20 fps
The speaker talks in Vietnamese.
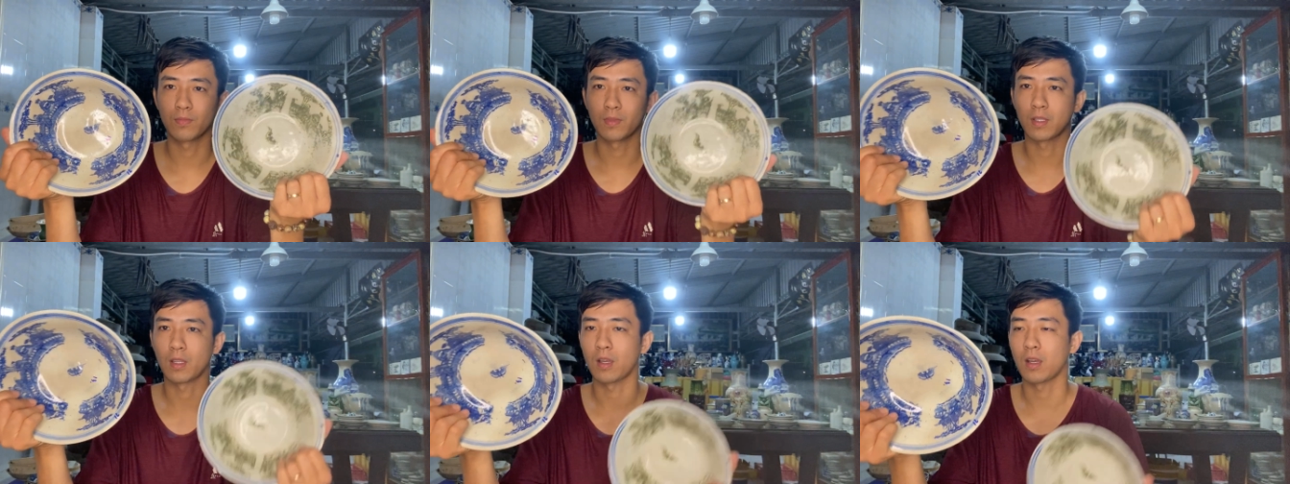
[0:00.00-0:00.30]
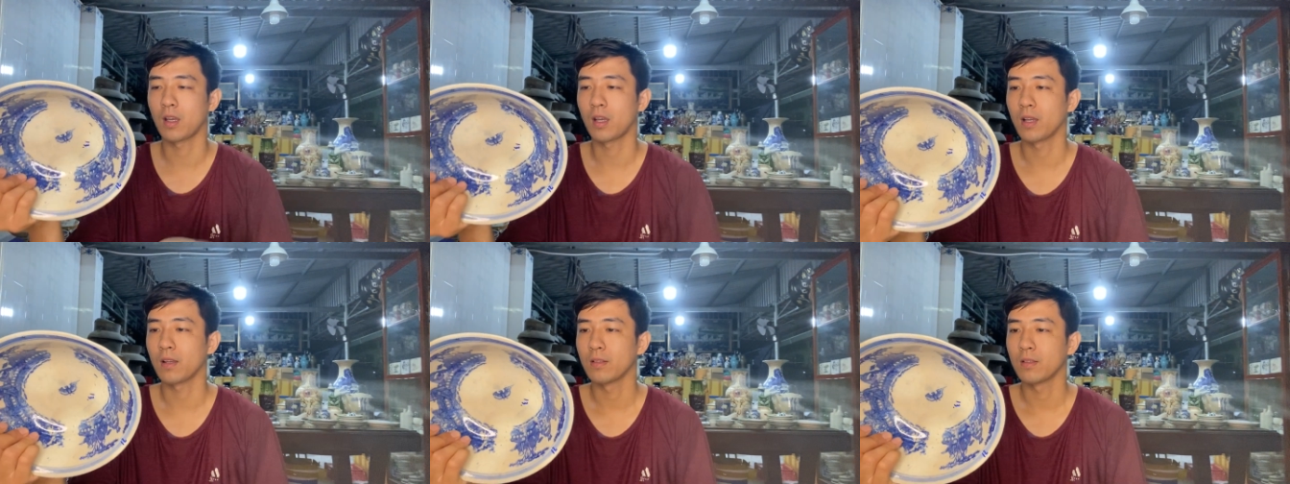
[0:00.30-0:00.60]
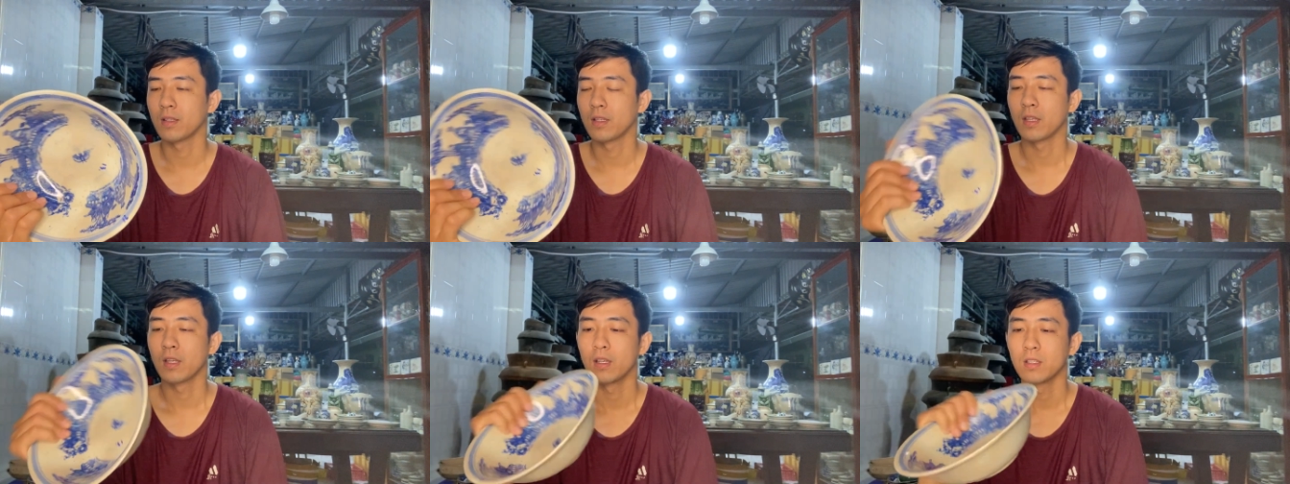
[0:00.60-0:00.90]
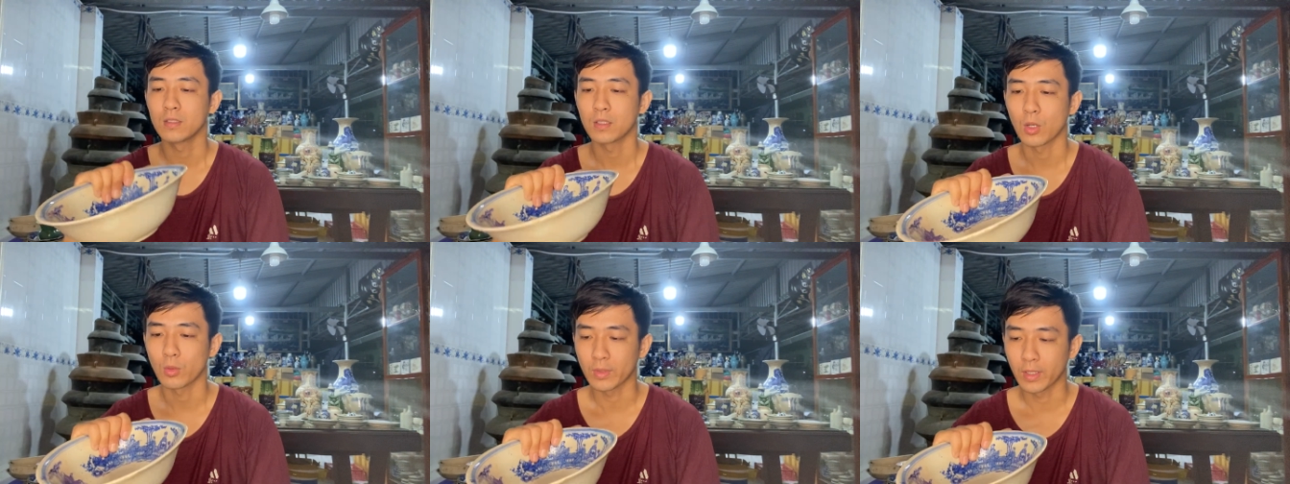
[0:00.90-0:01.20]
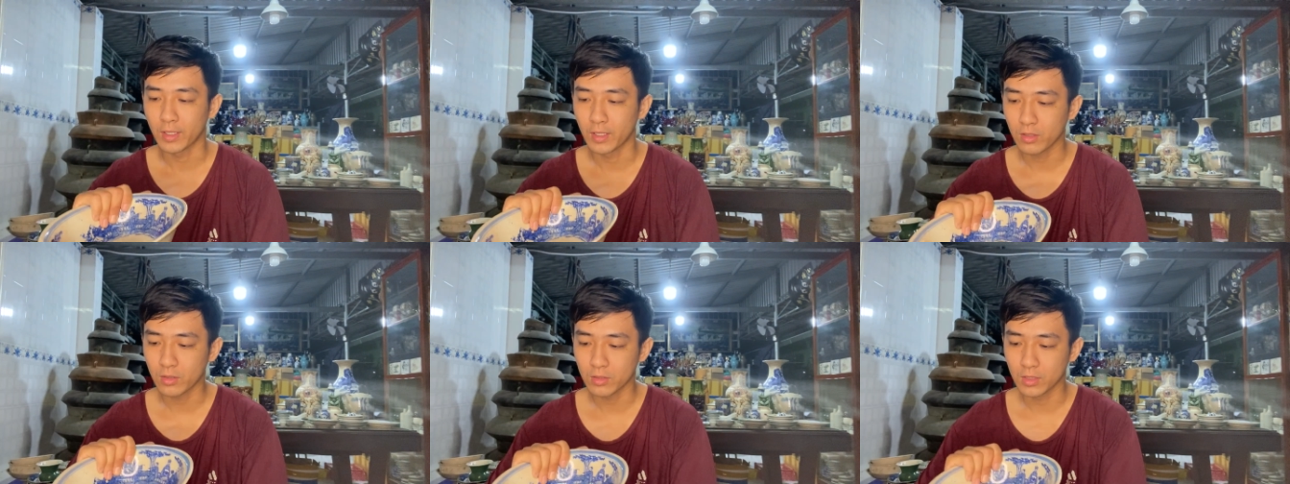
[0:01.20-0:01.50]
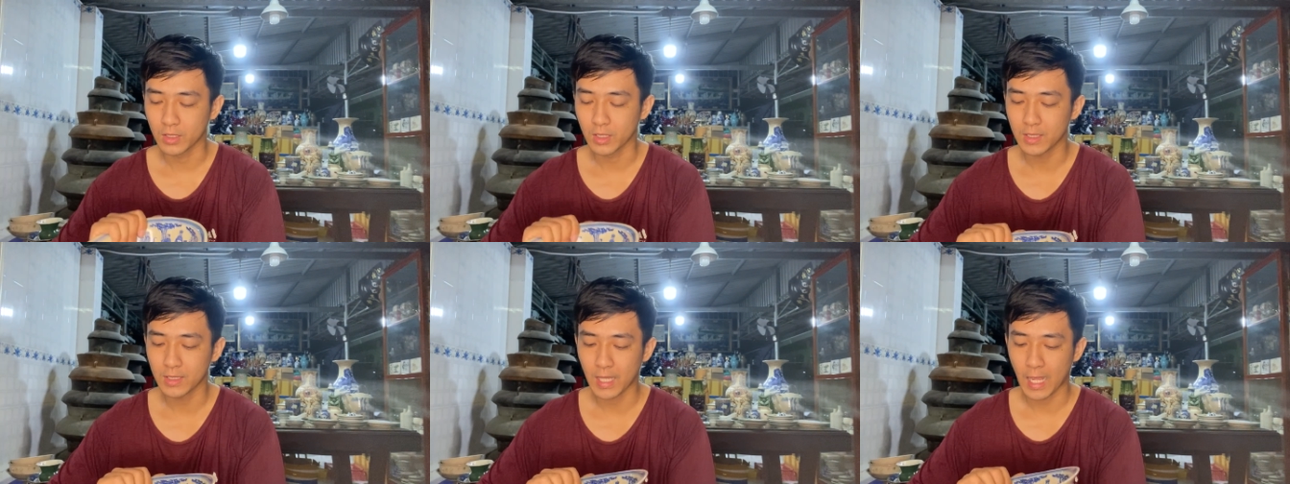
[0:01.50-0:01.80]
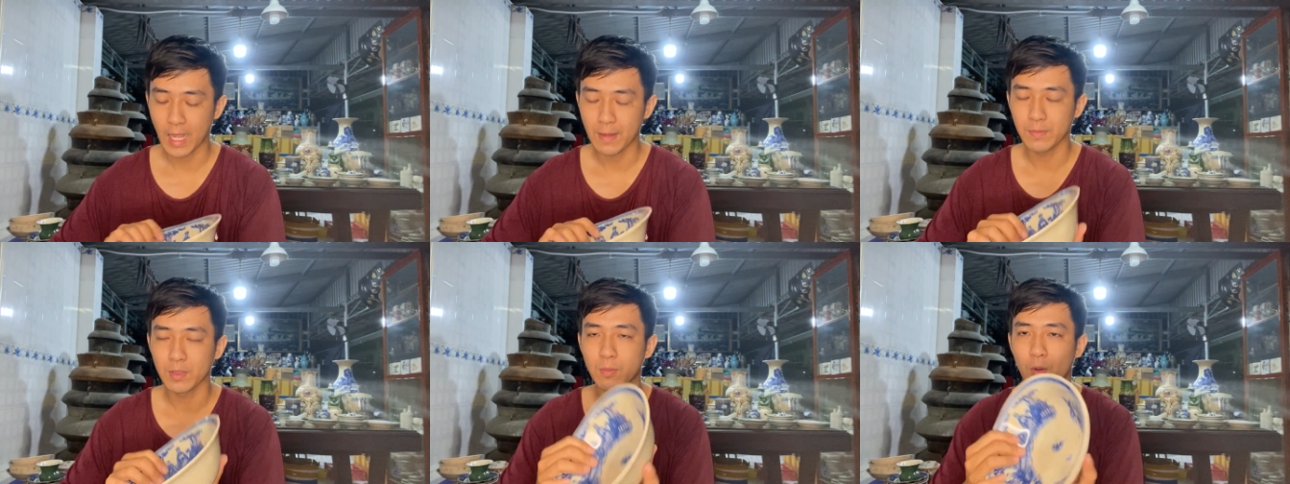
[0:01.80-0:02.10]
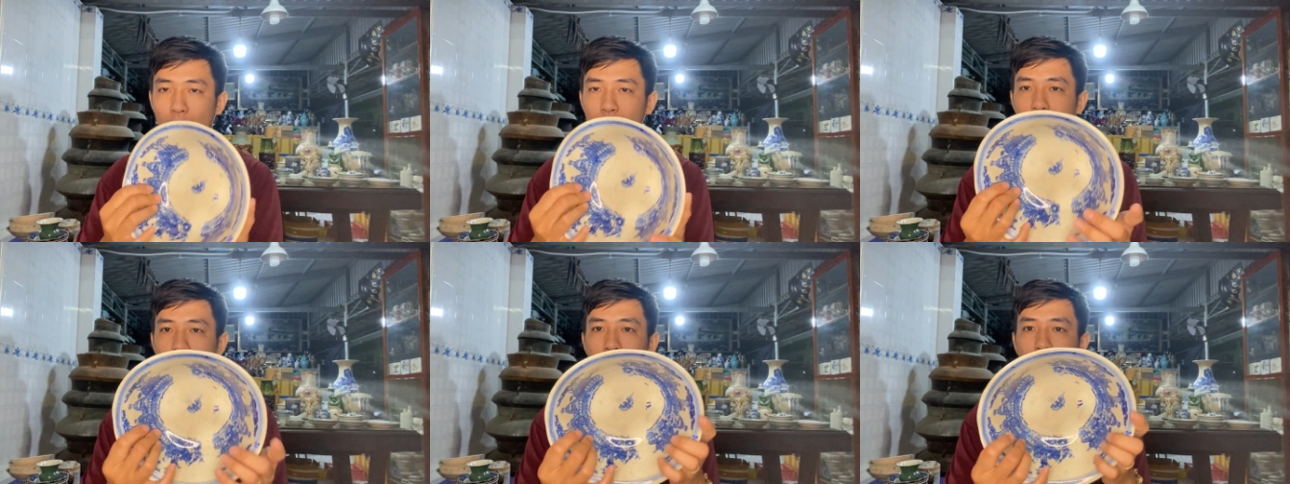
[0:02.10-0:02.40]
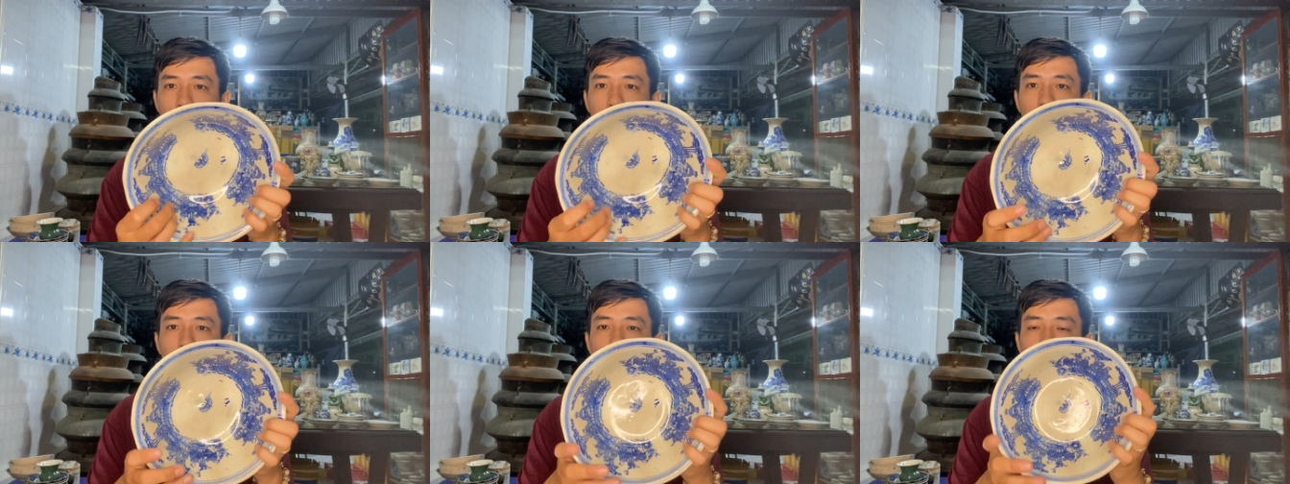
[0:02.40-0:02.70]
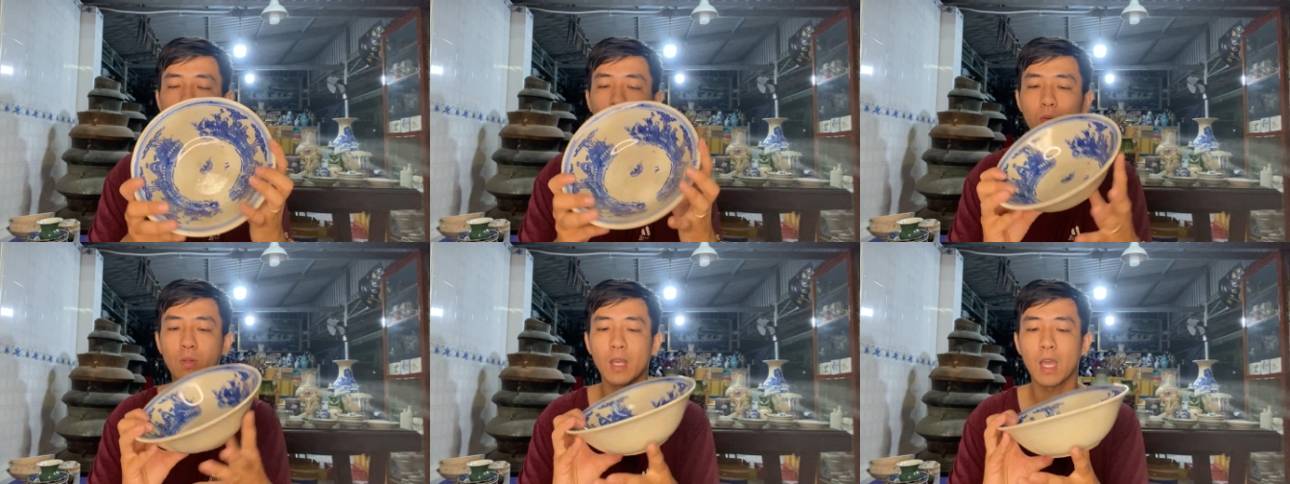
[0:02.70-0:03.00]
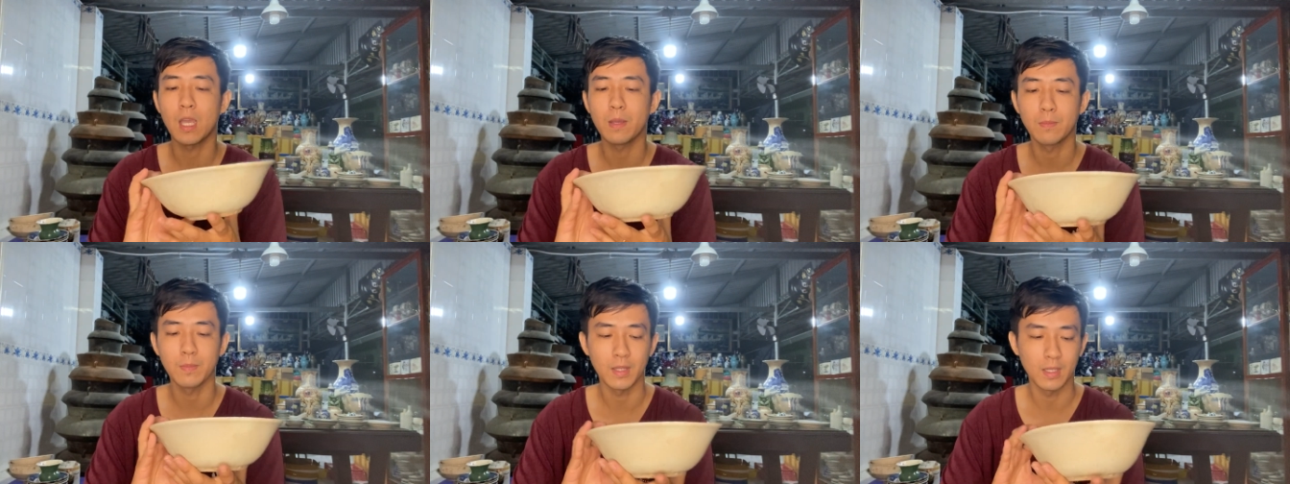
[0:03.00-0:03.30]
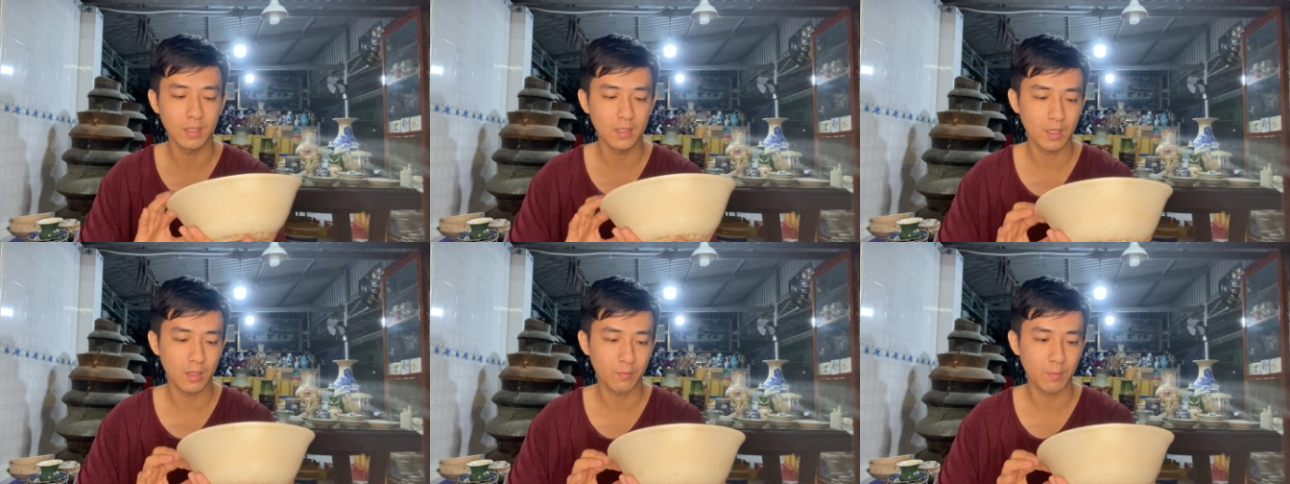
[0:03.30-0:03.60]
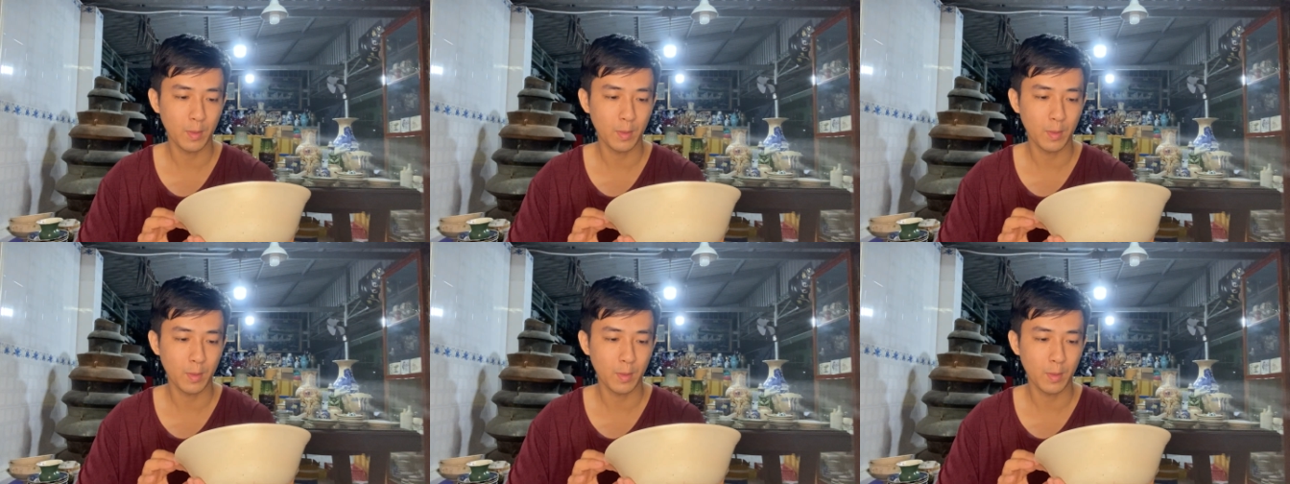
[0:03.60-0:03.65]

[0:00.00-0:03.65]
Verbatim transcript: đó tô này nó có đường kính là 21 cm tô này hơi bị à,